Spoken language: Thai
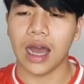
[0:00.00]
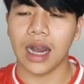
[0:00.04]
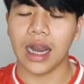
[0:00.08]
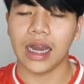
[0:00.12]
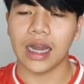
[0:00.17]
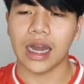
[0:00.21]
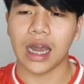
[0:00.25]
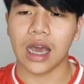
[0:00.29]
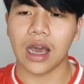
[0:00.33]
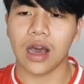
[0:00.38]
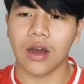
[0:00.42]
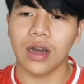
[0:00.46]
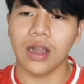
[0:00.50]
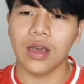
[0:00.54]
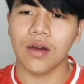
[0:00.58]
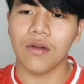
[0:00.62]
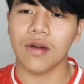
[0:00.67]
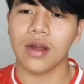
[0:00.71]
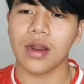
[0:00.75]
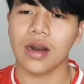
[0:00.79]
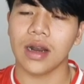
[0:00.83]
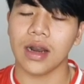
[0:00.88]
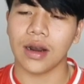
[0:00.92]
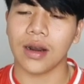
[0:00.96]
อะไรนะเขาเรี
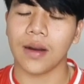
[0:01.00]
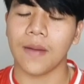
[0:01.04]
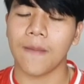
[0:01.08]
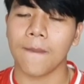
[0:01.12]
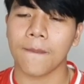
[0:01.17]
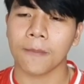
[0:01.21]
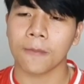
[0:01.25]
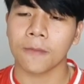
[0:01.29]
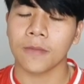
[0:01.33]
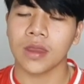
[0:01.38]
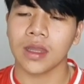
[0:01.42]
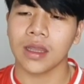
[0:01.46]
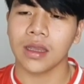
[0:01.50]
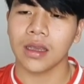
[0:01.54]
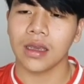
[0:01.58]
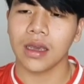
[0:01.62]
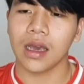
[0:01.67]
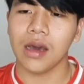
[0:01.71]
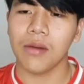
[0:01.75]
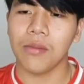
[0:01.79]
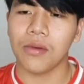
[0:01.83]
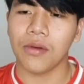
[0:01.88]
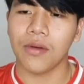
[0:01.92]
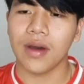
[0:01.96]
ยกว่าอะไรเนี
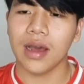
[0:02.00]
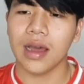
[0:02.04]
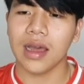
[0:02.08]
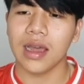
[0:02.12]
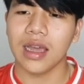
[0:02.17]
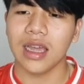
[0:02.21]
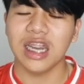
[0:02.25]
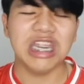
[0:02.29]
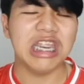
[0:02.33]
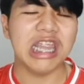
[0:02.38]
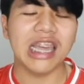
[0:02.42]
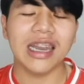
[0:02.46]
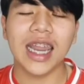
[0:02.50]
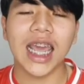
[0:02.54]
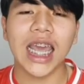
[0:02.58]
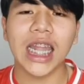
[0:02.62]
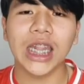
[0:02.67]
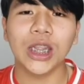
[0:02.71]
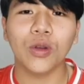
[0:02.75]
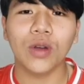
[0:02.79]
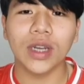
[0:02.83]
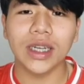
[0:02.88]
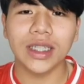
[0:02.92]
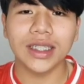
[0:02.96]
บอกว่าย่แท
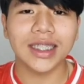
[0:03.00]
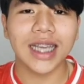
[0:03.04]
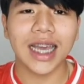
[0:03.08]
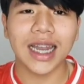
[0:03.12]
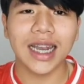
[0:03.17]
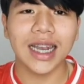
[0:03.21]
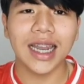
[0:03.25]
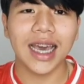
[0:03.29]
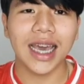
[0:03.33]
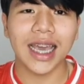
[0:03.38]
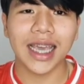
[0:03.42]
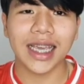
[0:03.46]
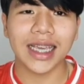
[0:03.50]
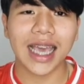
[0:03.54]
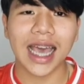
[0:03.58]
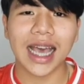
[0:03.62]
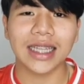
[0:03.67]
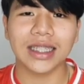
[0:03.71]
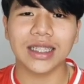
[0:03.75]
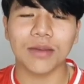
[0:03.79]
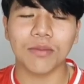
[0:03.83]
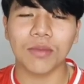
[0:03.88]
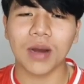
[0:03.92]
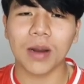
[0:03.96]
นตัวดิฉันเลย
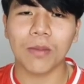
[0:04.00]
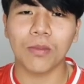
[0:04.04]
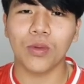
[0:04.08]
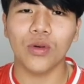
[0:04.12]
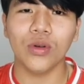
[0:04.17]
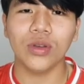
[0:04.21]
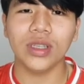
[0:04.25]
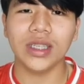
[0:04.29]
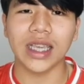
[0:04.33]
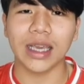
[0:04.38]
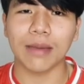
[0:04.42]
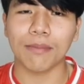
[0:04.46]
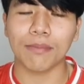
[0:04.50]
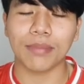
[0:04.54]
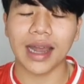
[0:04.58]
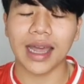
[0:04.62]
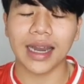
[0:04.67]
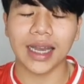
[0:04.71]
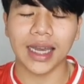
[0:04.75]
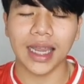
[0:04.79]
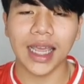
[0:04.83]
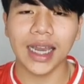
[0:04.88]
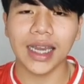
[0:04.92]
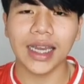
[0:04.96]
ค่ะสำหรับผู้หญิงป
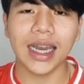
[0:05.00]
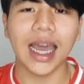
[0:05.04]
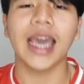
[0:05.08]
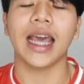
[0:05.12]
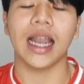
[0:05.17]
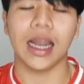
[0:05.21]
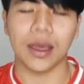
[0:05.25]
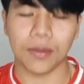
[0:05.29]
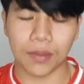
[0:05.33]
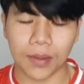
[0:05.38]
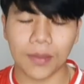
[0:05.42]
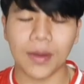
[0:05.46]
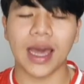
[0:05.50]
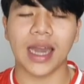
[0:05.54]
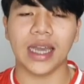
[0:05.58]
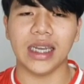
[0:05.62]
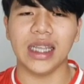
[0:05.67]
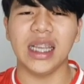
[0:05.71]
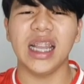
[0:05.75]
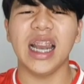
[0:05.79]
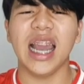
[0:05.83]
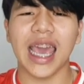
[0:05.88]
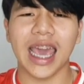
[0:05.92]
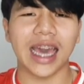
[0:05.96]
ระเทศไทยอะไรประมาณ
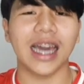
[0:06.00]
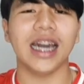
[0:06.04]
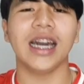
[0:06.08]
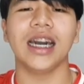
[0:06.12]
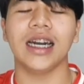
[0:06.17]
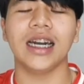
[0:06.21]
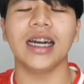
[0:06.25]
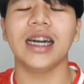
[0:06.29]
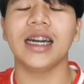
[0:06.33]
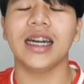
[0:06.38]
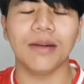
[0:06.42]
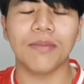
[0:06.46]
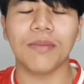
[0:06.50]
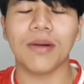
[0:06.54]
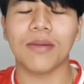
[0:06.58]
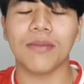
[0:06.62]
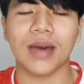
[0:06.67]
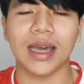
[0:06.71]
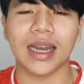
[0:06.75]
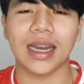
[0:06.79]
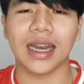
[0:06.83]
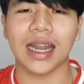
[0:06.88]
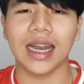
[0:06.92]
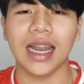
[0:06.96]
นี้แหละเออเออเออป
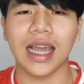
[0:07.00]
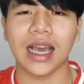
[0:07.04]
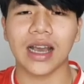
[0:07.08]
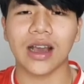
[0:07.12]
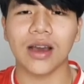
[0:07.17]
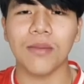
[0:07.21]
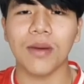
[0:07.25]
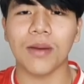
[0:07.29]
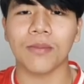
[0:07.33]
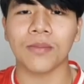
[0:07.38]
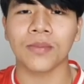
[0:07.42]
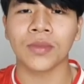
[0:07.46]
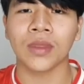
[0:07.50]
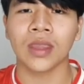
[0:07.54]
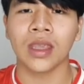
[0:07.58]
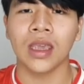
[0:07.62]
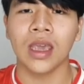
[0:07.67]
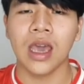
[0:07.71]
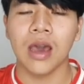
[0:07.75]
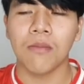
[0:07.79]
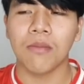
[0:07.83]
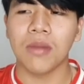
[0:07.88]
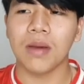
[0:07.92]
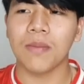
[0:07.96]
ระมาณนั้นแหละก็แบบ
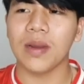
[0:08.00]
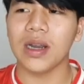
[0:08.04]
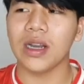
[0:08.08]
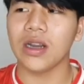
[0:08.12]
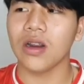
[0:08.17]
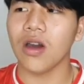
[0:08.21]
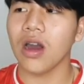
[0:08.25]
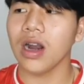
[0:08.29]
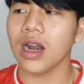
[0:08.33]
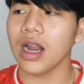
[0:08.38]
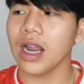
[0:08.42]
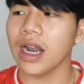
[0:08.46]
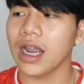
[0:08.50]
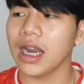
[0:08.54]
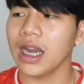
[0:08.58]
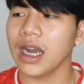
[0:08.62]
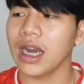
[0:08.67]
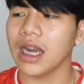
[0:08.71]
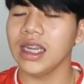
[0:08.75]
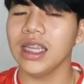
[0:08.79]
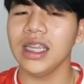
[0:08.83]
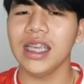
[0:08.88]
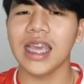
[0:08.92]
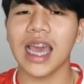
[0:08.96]
มันเป็นท่อนอะไร
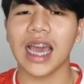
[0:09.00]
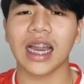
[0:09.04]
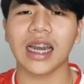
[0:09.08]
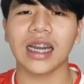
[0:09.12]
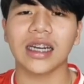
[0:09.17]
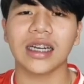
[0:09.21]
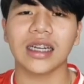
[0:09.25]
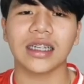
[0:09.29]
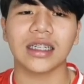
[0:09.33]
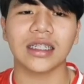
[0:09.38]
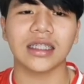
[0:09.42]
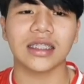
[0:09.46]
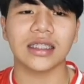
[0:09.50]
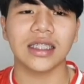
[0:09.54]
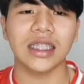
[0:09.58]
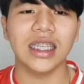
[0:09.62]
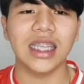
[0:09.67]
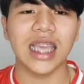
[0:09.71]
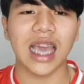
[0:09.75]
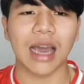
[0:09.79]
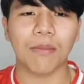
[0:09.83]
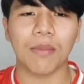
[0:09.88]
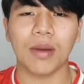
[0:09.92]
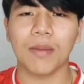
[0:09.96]
นั้นที่อยาก
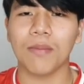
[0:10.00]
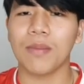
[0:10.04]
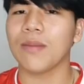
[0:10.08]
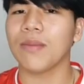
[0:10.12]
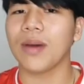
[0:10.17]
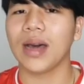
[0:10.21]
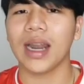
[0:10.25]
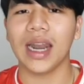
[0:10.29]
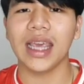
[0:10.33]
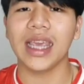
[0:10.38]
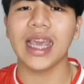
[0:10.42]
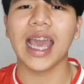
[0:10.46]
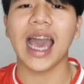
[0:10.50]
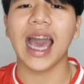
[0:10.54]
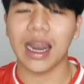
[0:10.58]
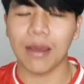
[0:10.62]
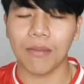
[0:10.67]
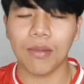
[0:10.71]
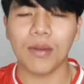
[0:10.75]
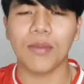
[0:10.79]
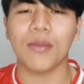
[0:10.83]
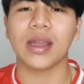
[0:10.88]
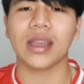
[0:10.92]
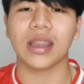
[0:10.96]
ที่อยากไปเป็นภรรยา
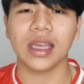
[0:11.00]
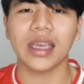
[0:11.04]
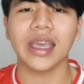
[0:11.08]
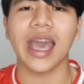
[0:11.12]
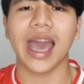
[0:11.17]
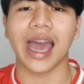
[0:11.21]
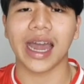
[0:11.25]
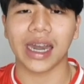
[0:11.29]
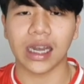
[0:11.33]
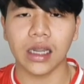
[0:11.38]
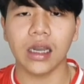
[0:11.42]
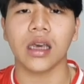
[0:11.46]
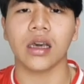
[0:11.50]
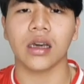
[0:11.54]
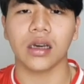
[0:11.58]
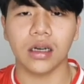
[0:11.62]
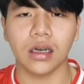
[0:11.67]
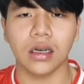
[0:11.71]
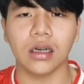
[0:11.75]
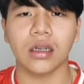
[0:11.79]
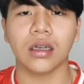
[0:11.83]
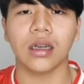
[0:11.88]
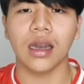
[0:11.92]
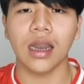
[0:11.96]
อะไรประมาณสักอย่างนี่แหละ
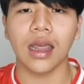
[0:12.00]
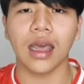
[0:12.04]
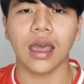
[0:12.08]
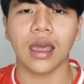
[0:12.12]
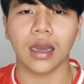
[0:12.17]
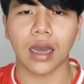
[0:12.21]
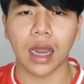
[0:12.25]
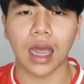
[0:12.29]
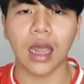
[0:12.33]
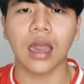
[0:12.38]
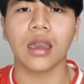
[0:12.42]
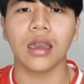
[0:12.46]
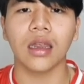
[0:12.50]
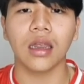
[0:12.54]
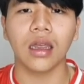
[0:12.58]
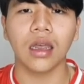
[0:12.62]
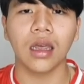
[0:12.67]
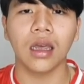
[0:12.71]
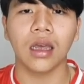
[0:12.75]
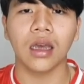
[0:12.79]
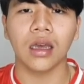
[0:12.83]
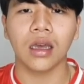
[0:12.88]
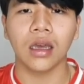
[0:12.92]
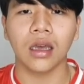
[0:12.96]
เออนั่นแหละนะ
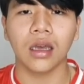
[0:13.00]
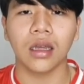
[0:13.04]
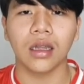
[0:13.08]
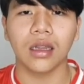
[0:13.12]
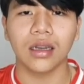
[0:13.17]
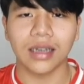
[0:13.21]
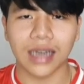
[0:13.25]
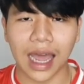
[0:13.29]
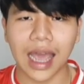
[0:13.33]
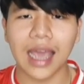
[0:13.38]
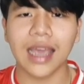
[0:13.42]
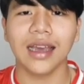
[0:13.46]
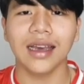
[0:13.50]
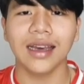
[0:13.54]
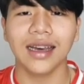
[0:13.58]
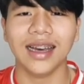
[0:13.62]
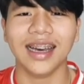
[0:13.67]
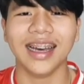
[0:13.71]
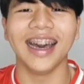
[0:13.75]
นะ